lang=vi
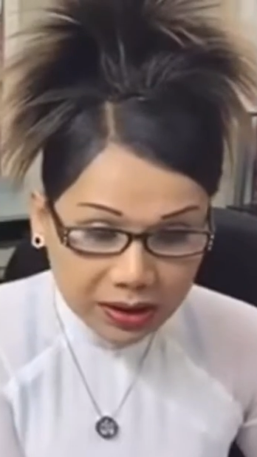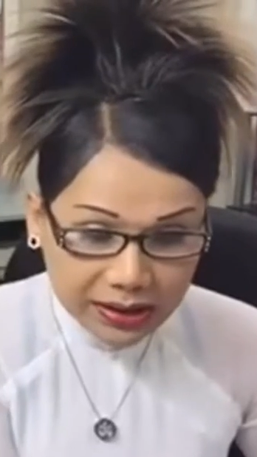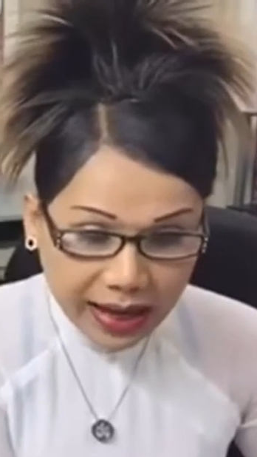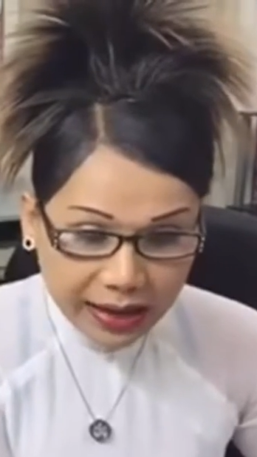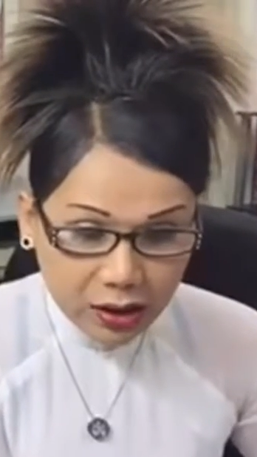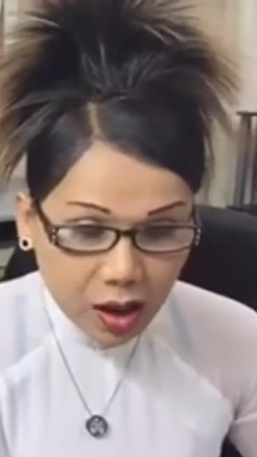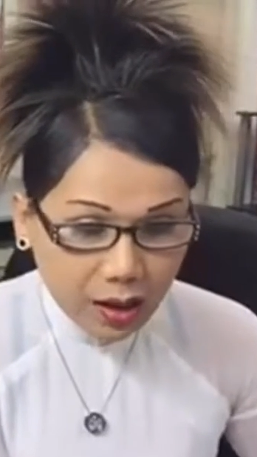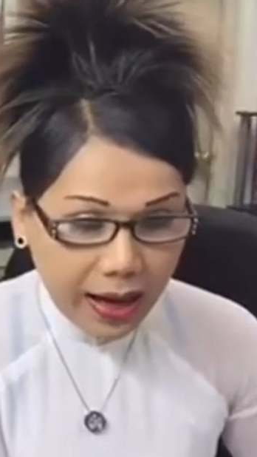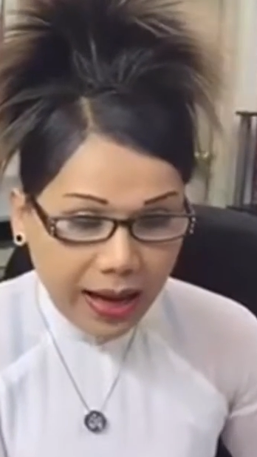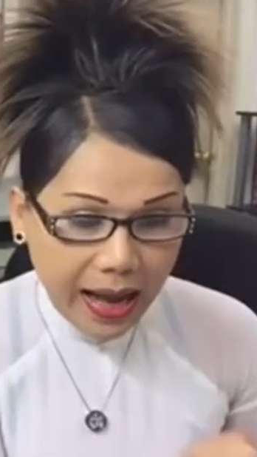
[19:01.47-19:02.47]
tiền xài
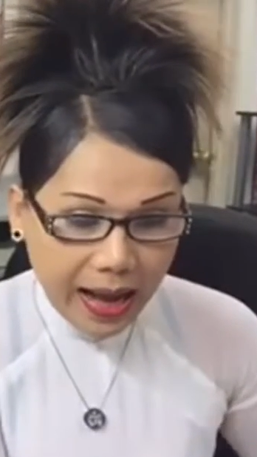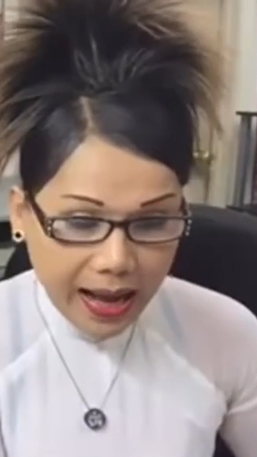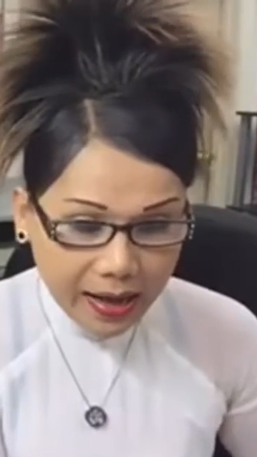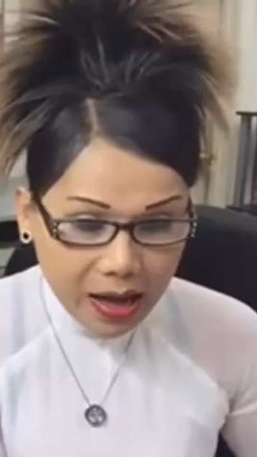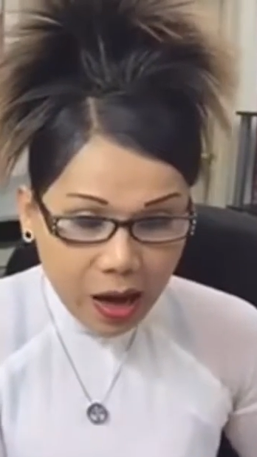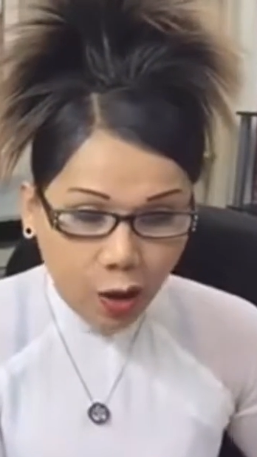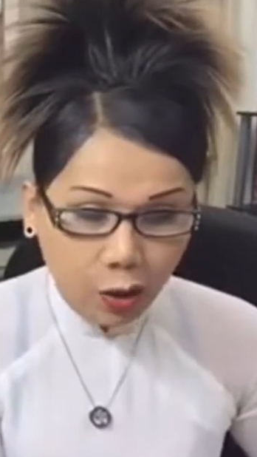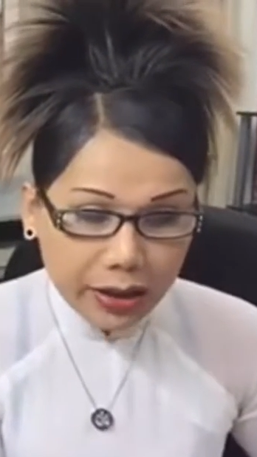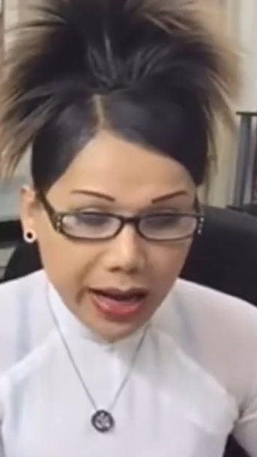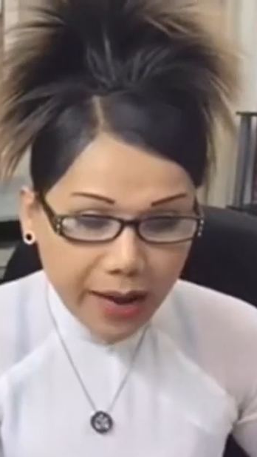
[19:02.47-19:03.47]
rất là lạ
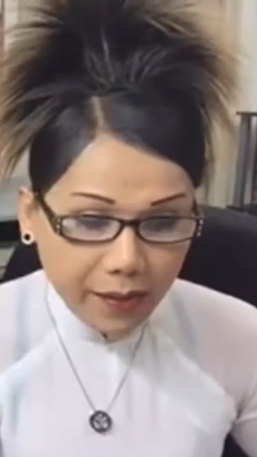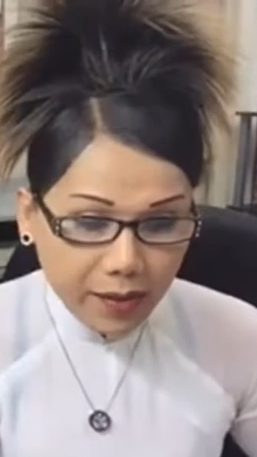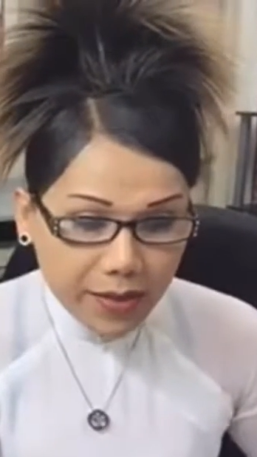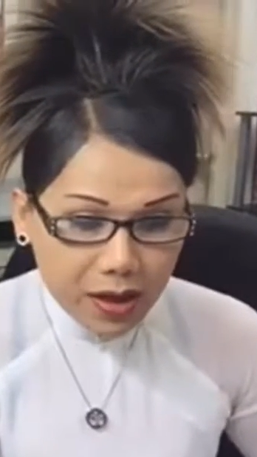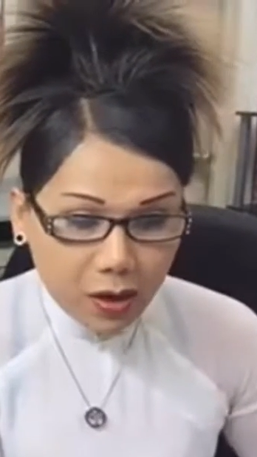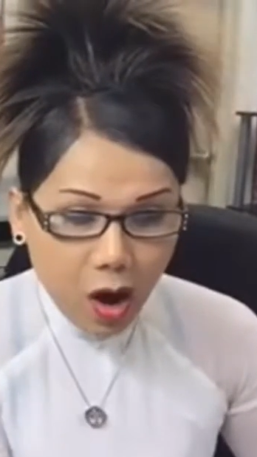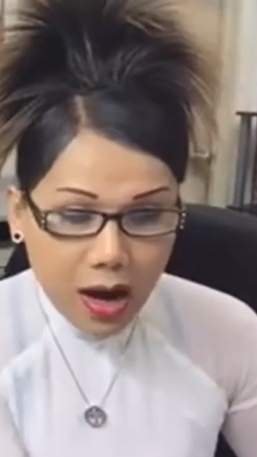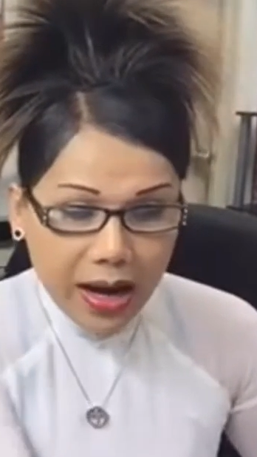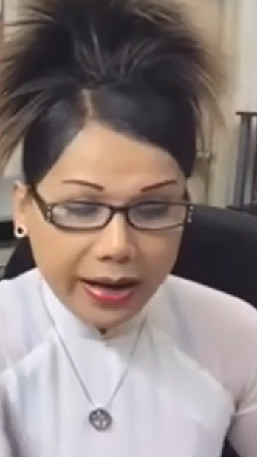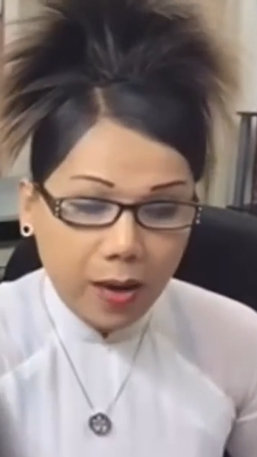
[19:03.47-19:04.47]
hỏi ra mới biết
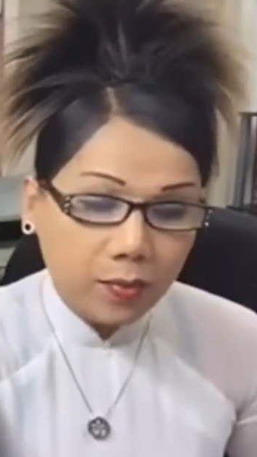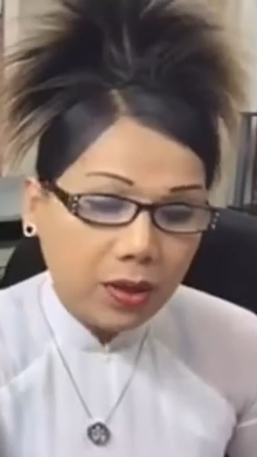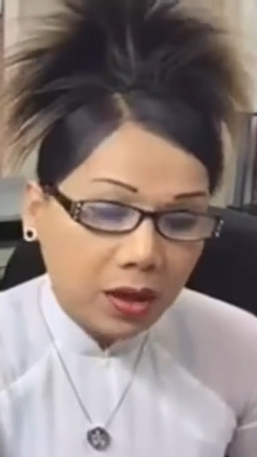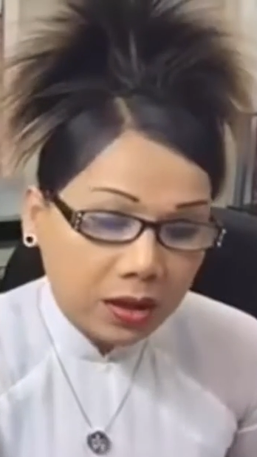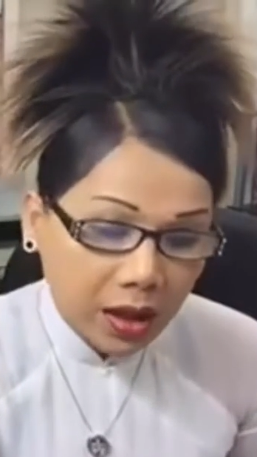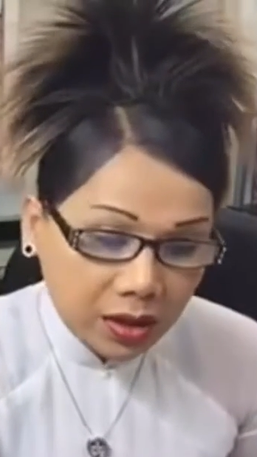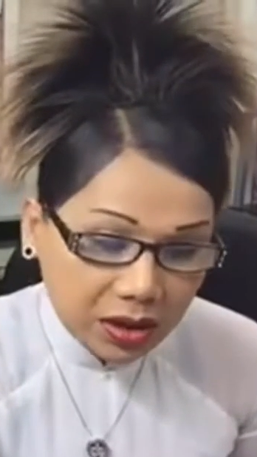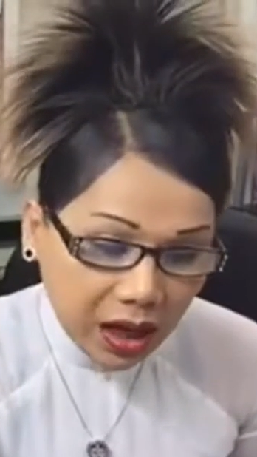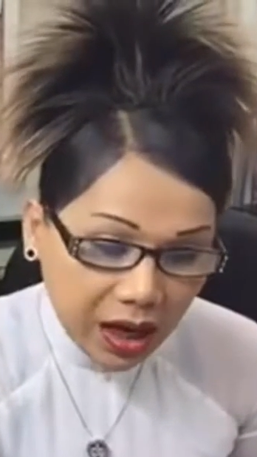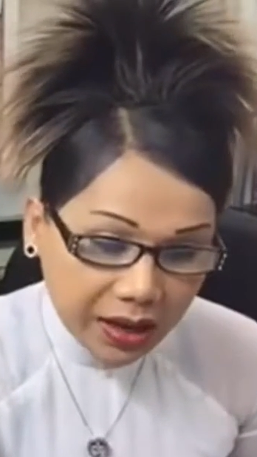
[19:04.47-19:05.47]
đó là đồng nhân dân
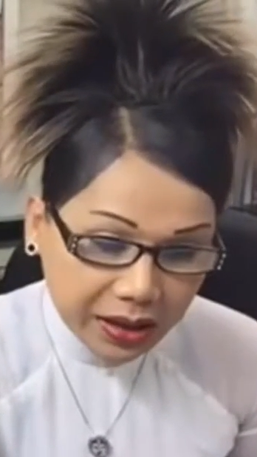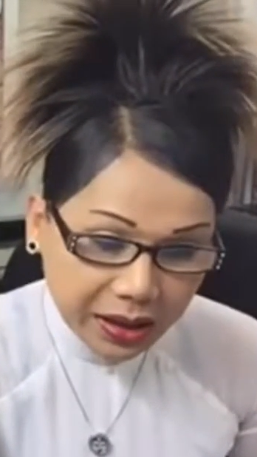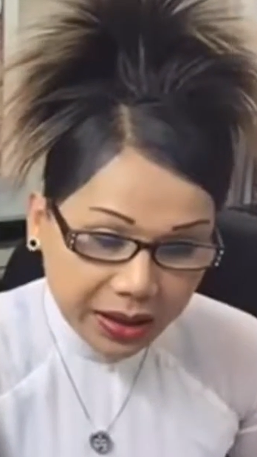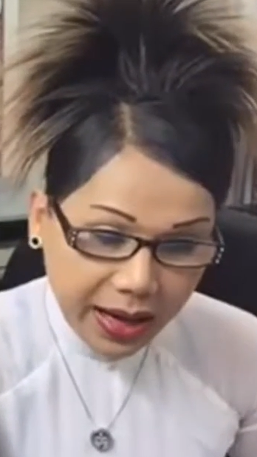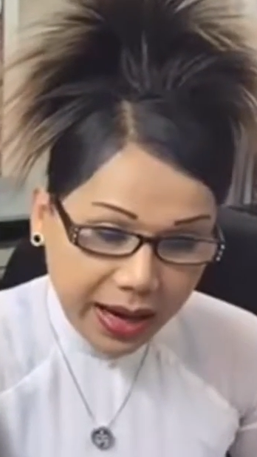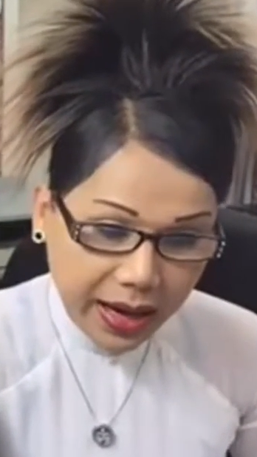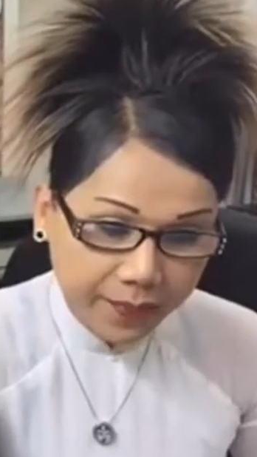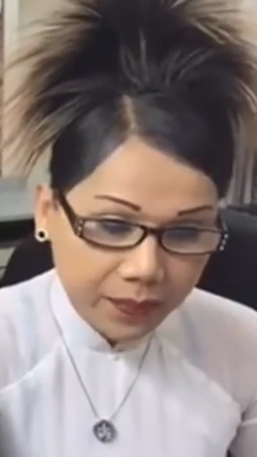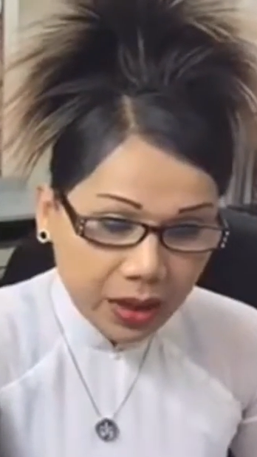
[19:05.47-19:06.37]
tệ chị à